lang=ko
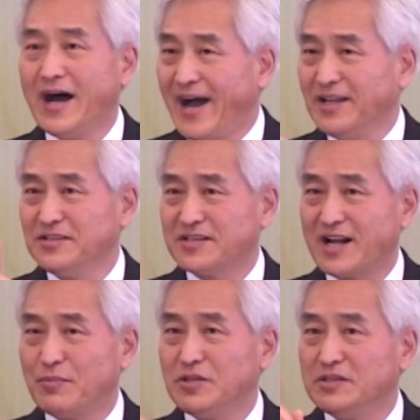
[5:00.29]
한
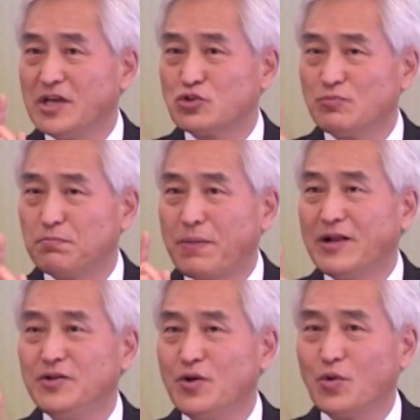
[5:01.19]
사람은 예수님을
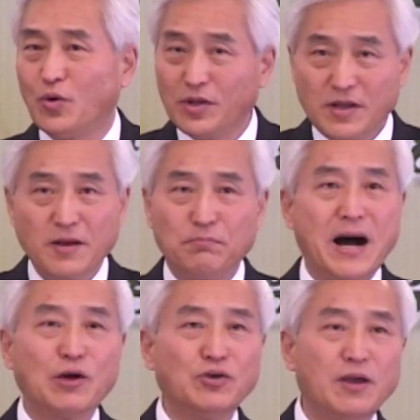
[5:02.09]
팔려고
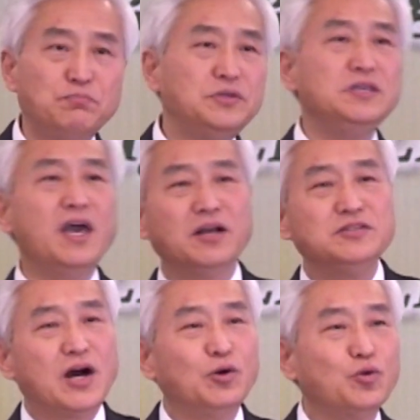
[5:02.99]
마귀의
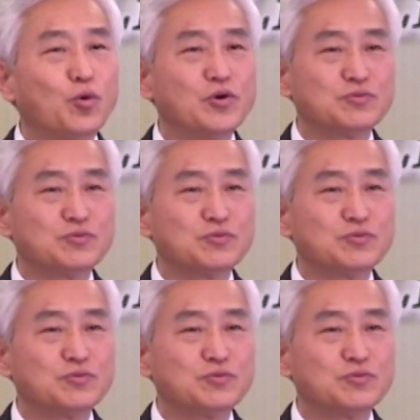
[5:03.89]
비행장을 놓고